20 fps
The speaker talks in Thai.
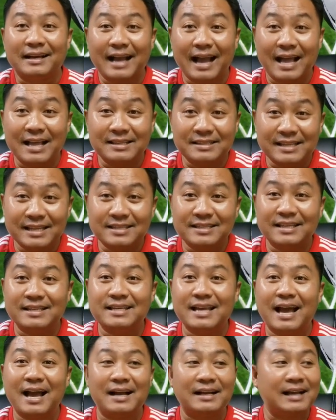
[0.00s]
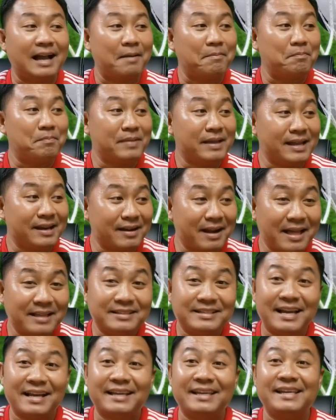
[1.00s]
การเซ็นสัญญากับมิรัน
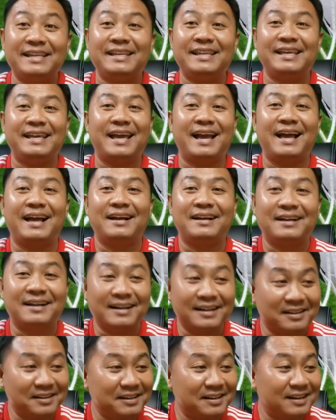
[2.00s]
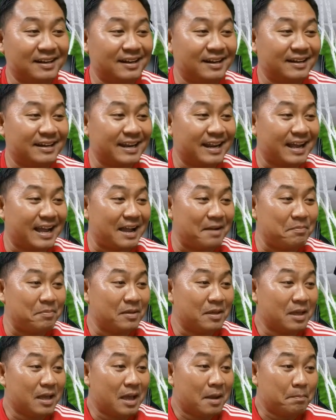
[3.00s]
ชากินเนียเออเนี่ยครับ
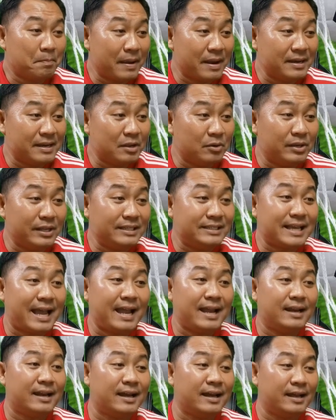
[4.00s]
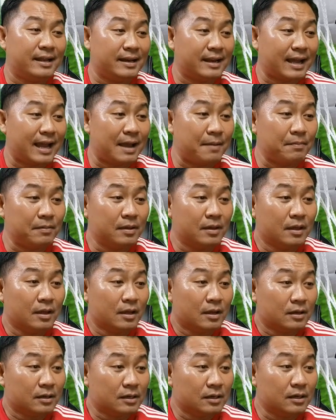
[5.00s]
เป็นดีลที่ใช่เลยนะครับ
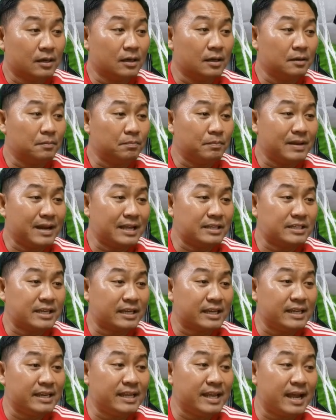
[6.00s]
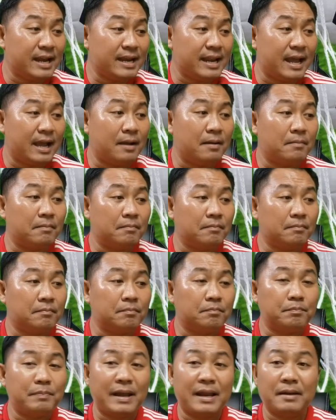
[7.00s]
คือมิลานชากิเนียเนี่ย
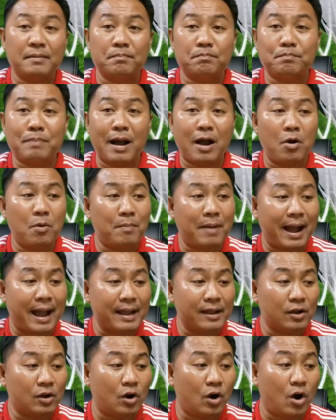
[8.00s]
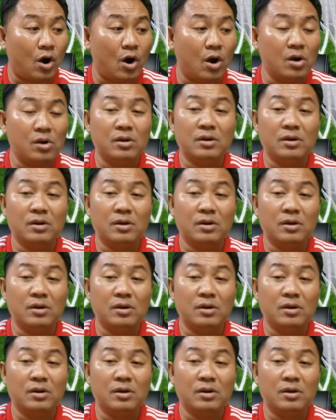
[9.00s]
เป็นเป้าหมายของ